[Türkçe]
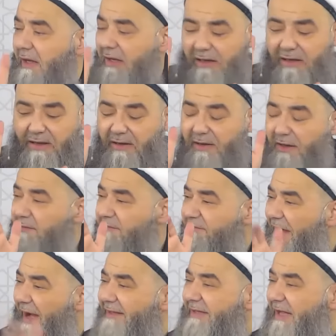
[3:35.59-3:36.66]
e,
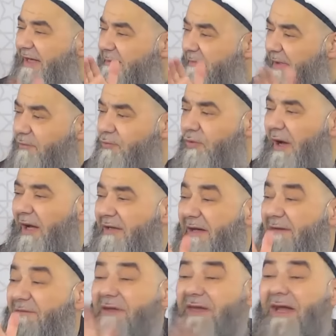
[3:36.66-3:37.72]
vadeli
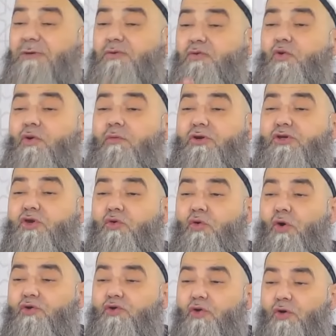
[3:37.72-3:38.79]
mevduata finans kurumu için
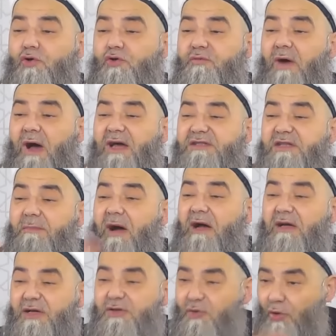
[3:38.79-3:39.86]
konuşuyoruz. Faizli
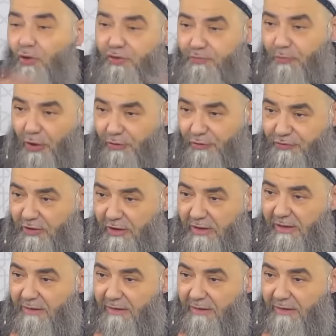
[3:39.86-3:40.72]
bankacı konuşmuyoruz.